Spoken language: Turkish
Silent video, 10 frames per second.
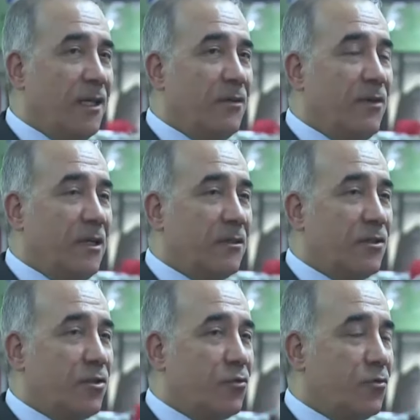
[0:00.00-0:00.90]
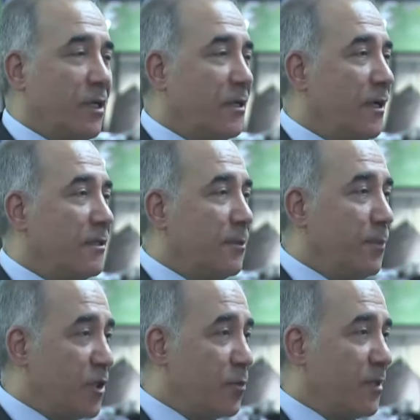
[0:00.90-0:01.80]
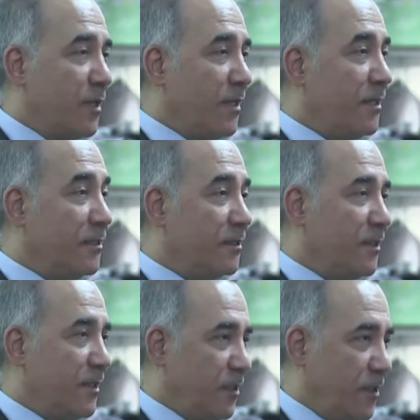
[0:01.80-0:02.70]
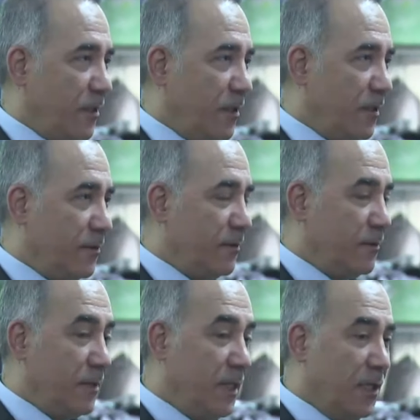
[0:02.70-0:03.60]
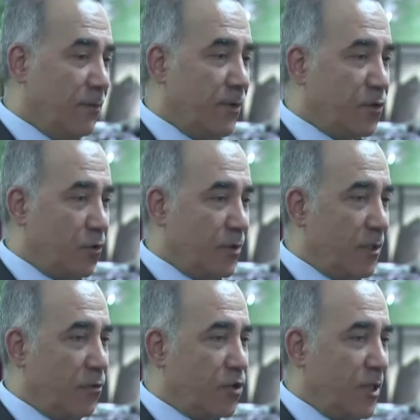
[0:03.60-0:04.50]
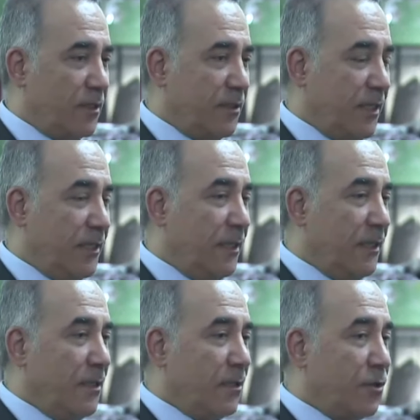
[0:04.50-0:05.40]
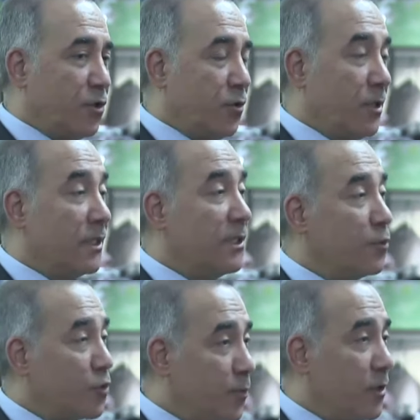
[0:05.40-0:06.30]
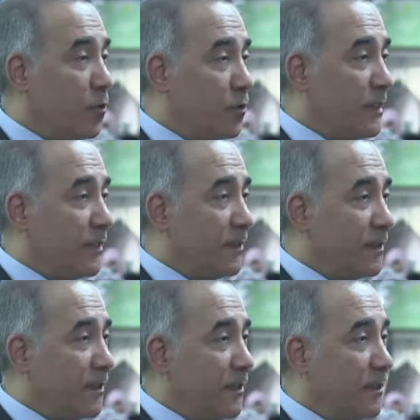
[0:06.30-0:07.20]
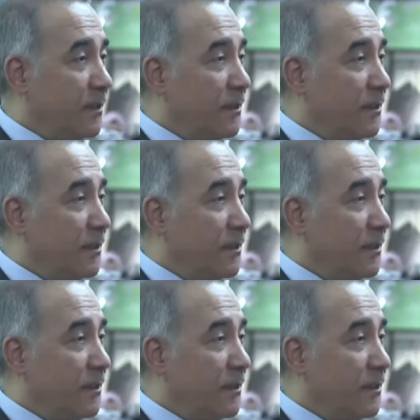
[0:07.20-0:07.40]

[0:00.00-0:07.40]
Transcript: ve yaklaşık Sultan Gazi'de 5 bin ailenin yararlandığı ve son 2-3 ayda yaklaşık olarak 2,5 milyon liralık e,